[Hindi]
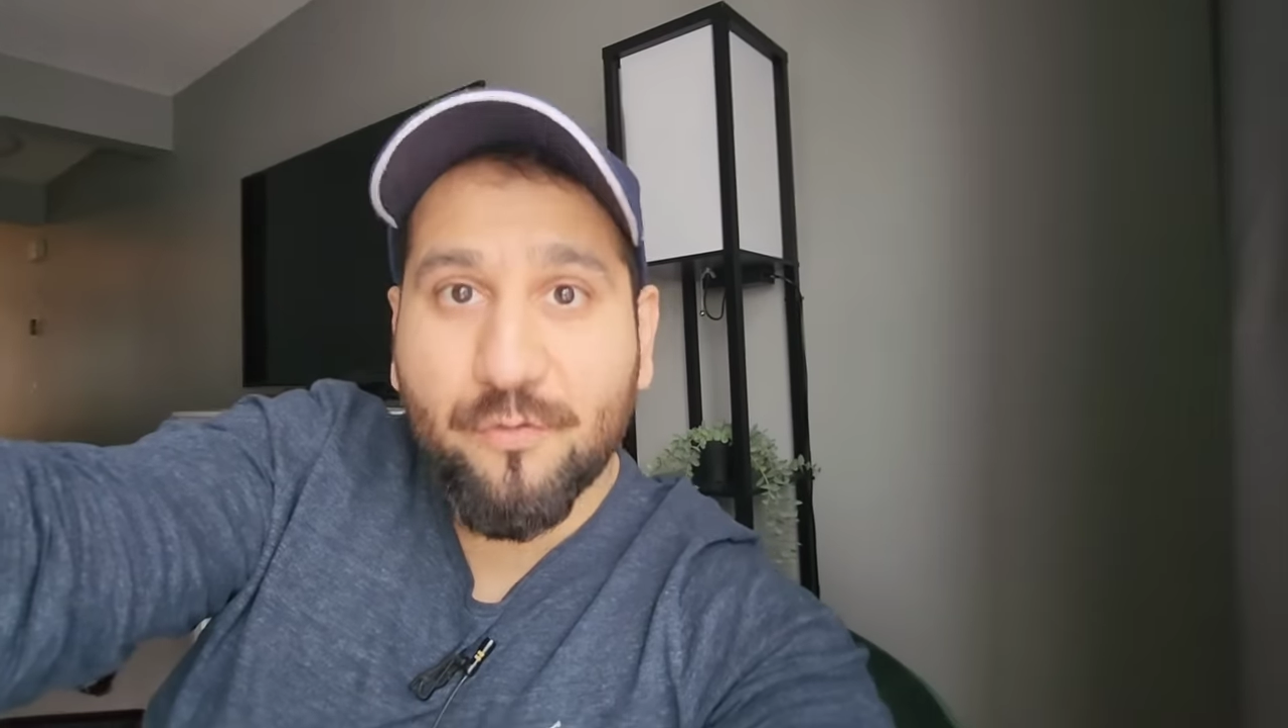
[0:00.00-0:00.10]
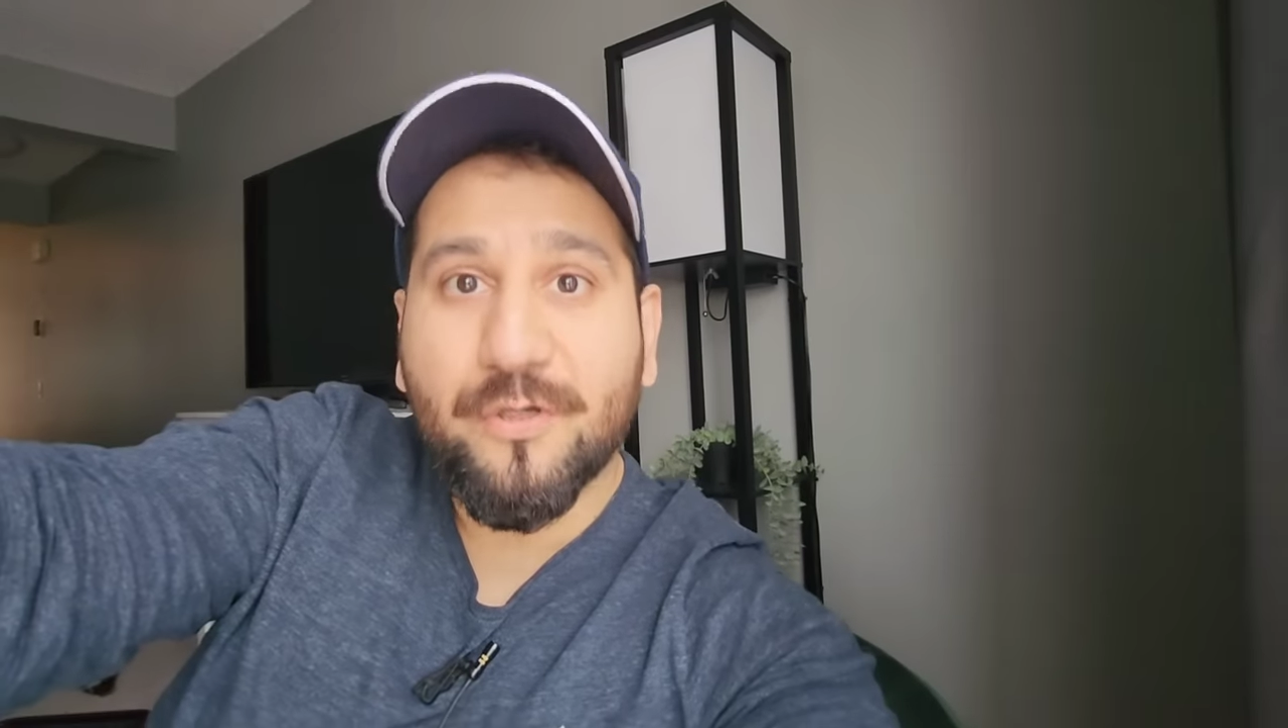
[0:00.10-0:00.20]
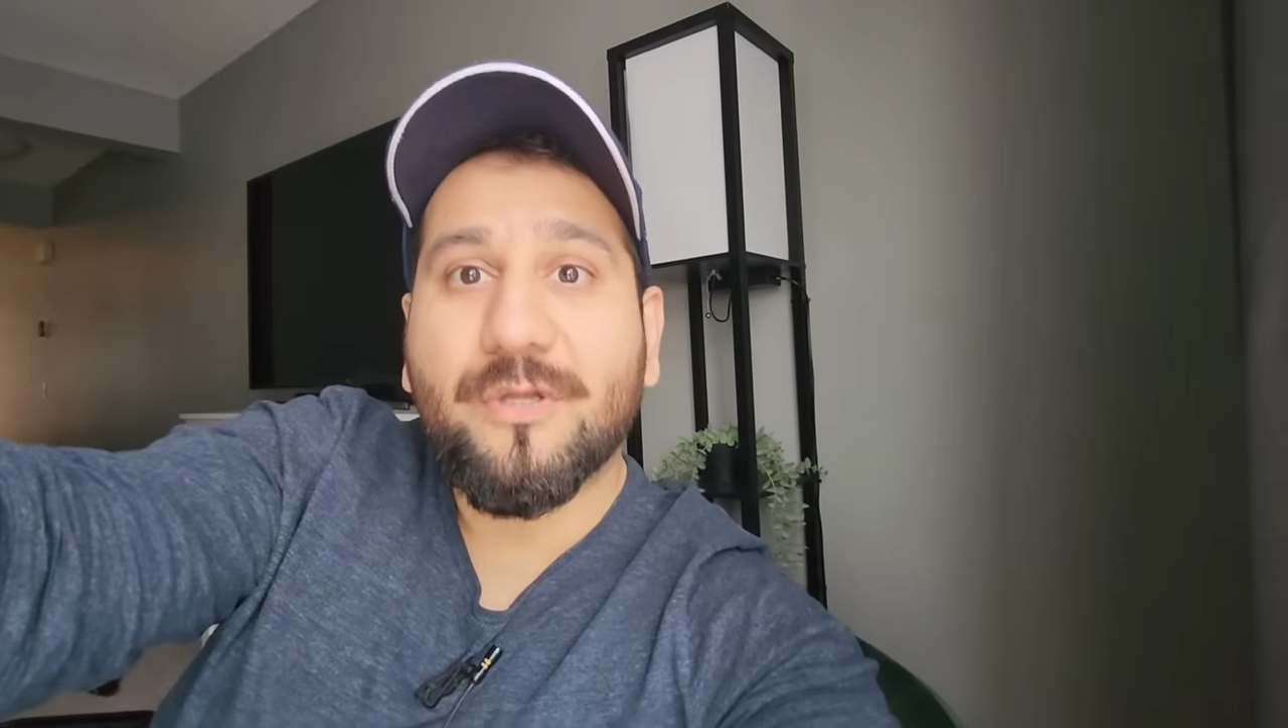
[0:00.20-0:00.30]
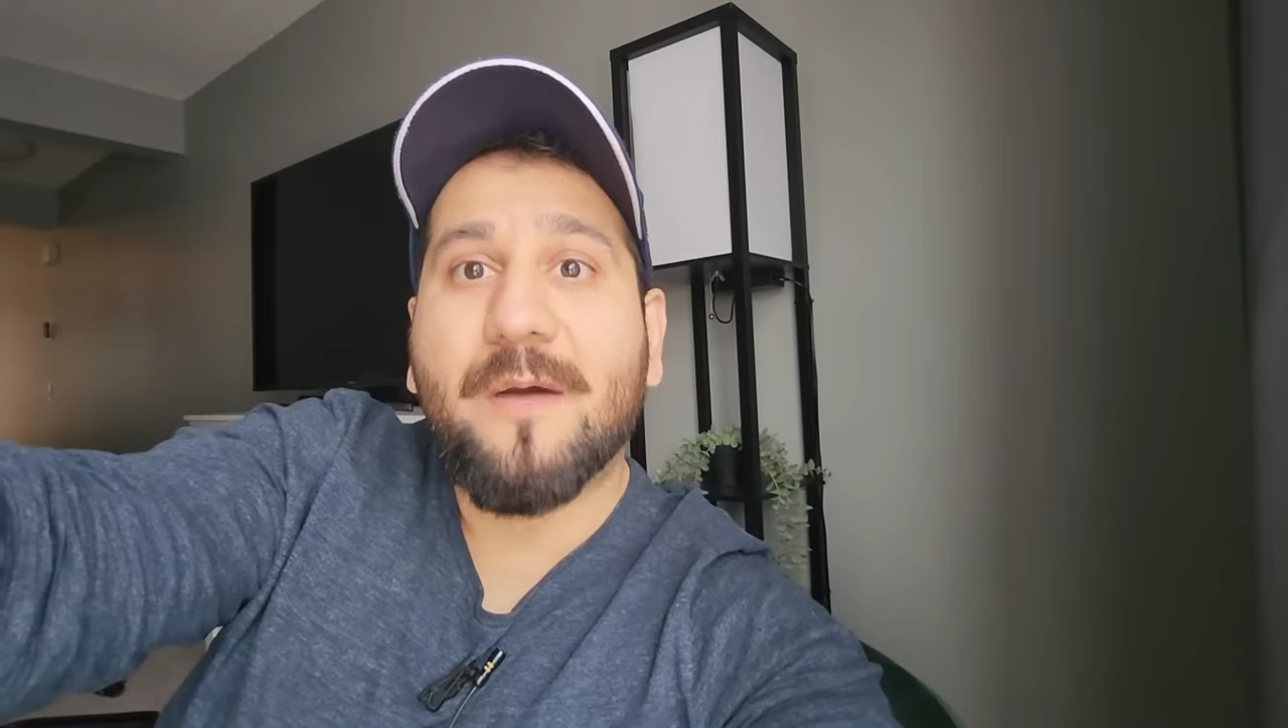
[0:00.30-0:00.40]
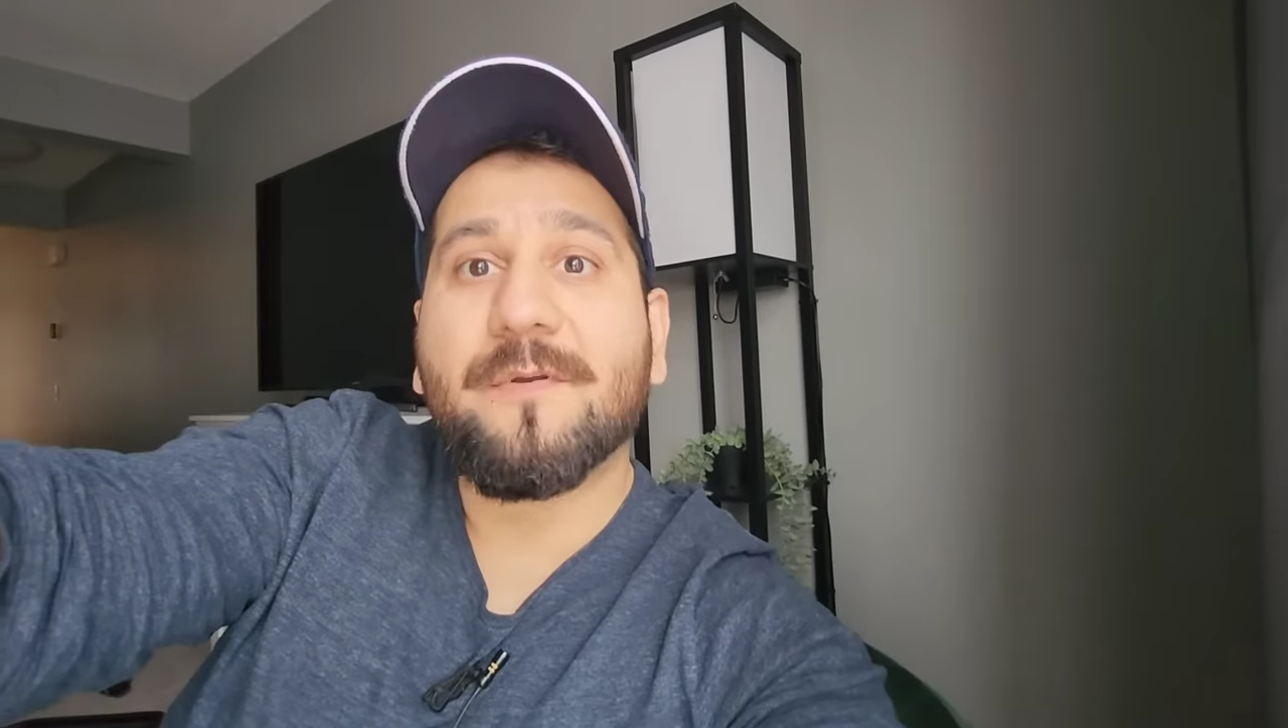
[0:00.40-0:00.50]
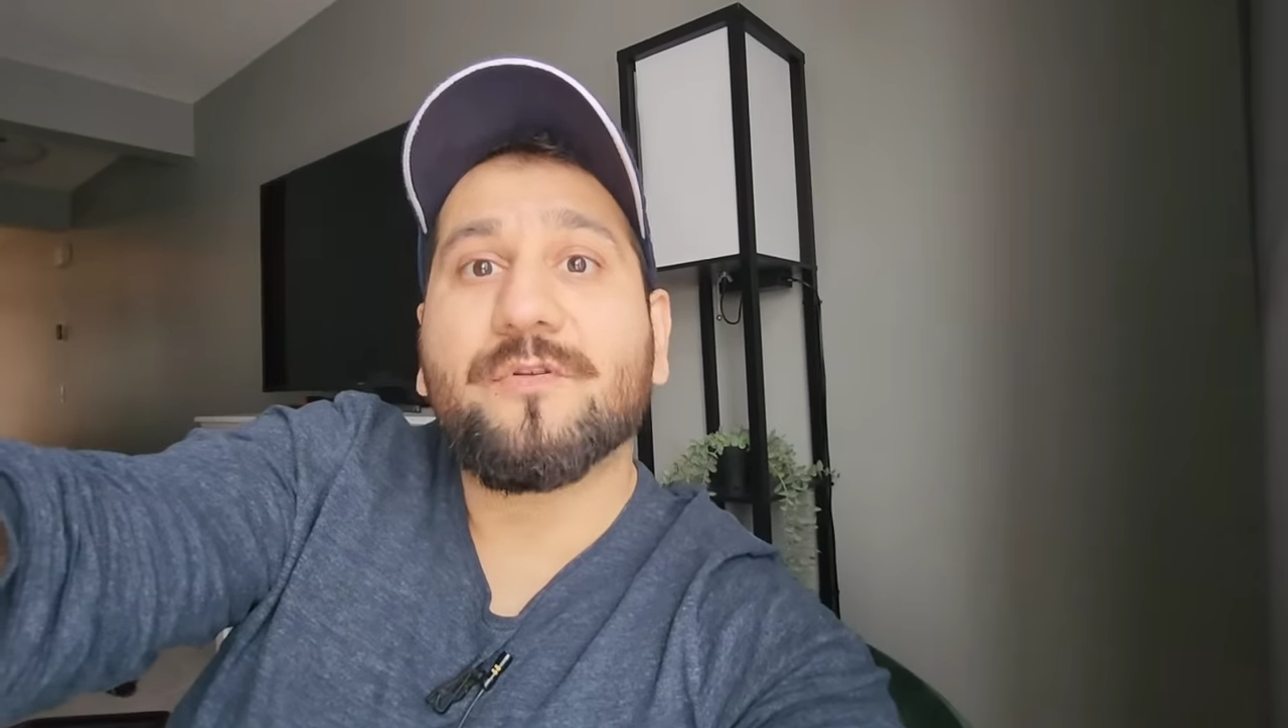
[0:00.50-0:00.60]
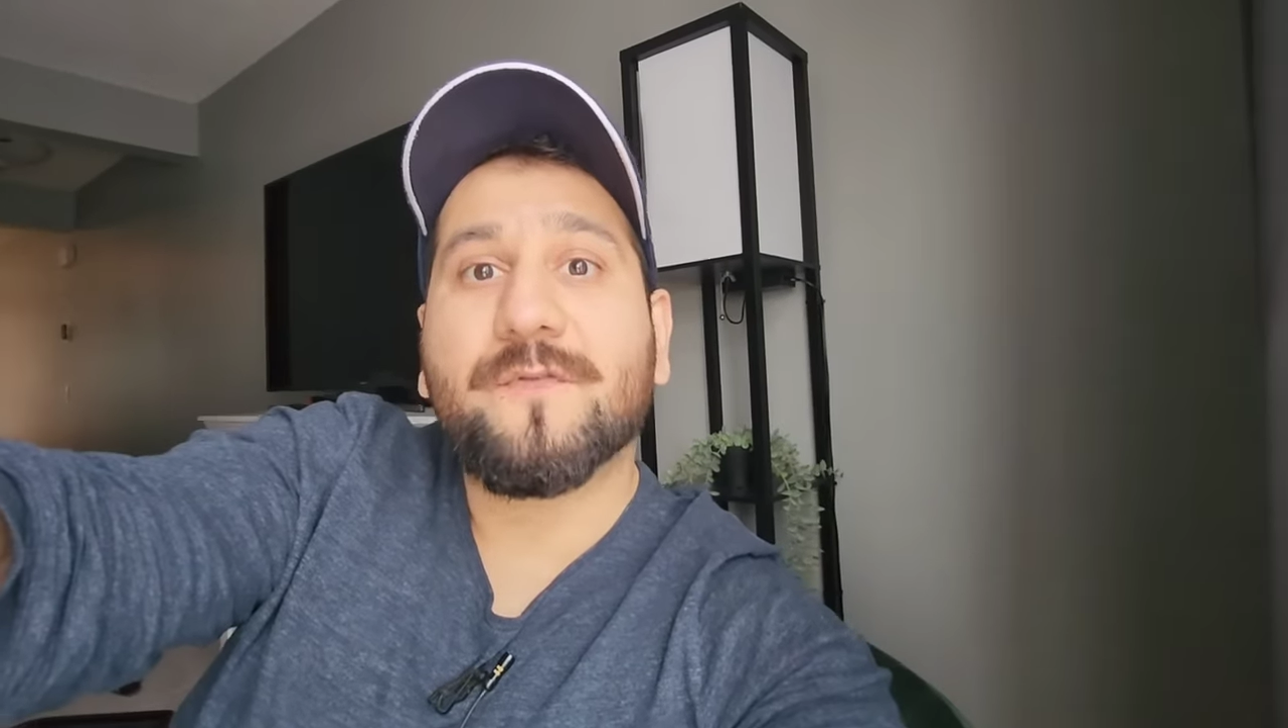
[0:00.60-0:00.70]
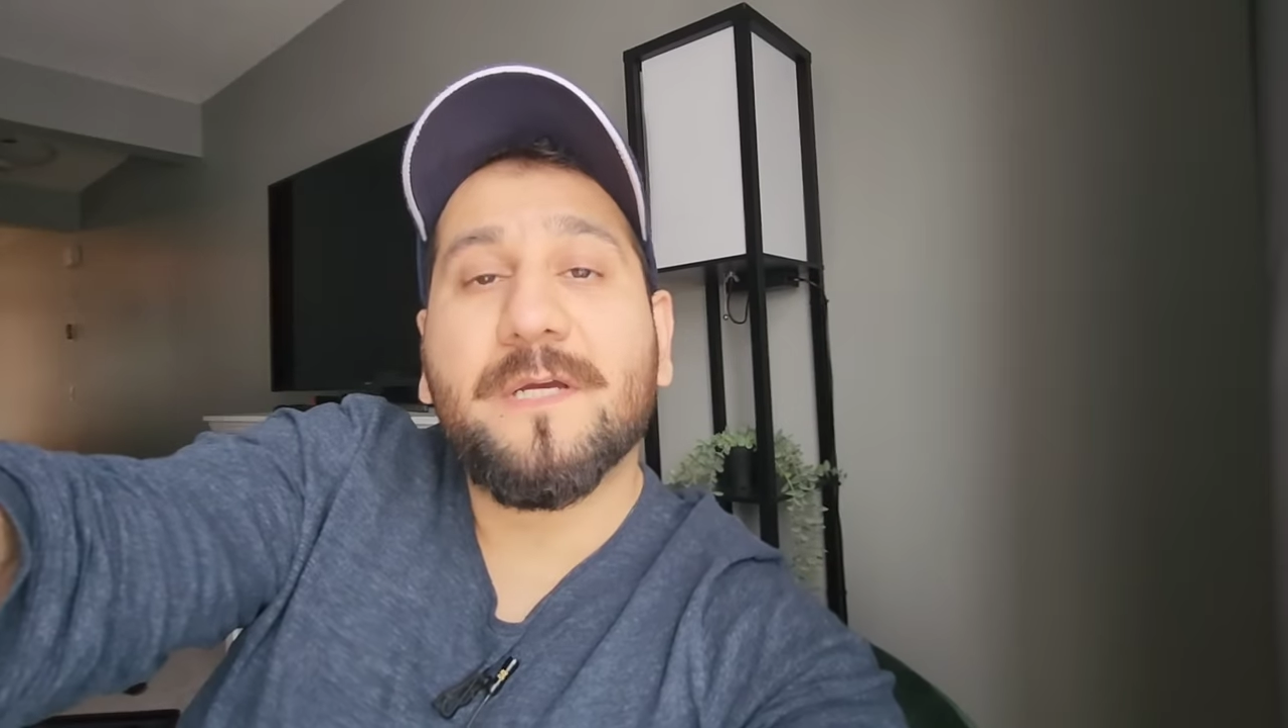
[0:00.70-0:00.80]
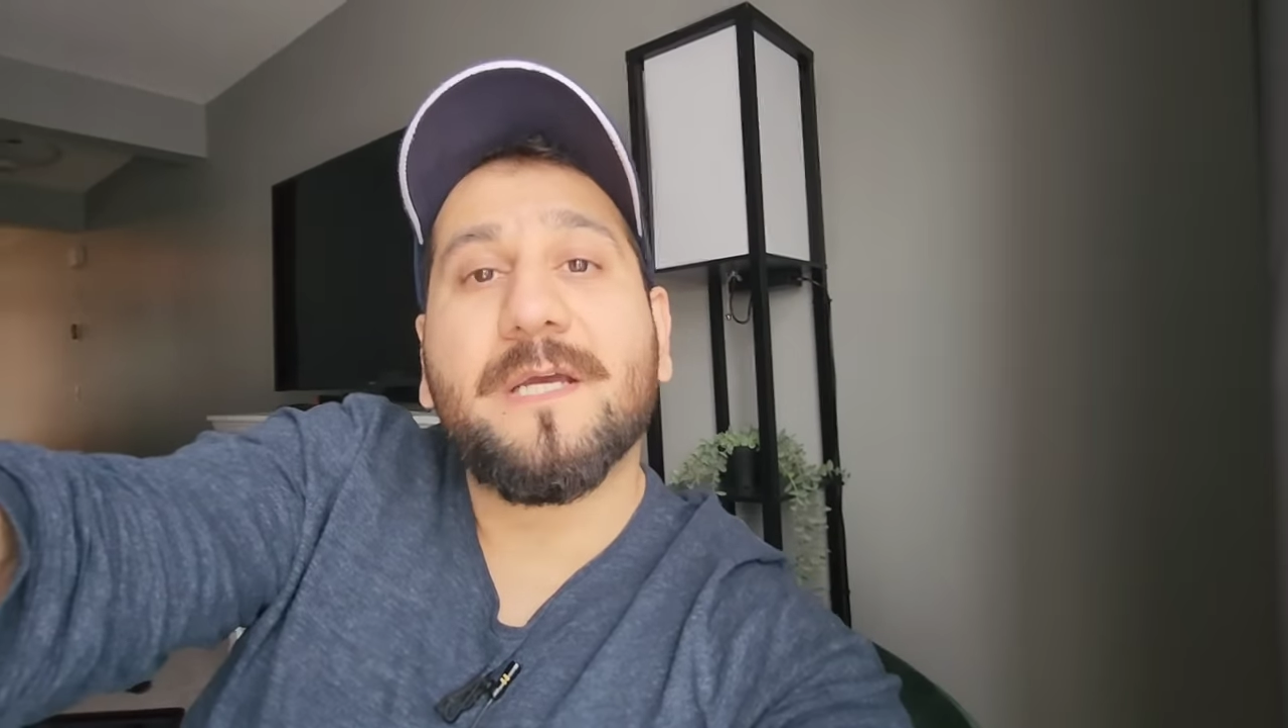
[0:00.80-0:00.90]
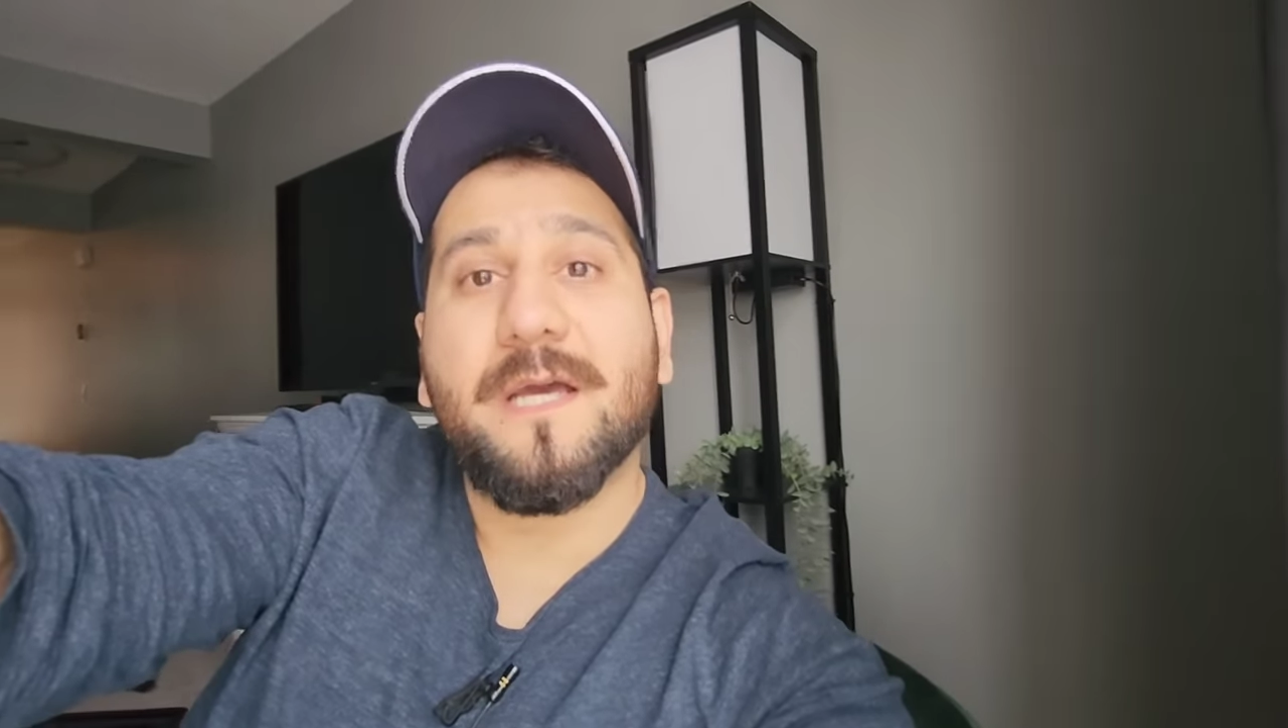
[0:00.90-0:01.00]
होंगे तो आपने उस वक्त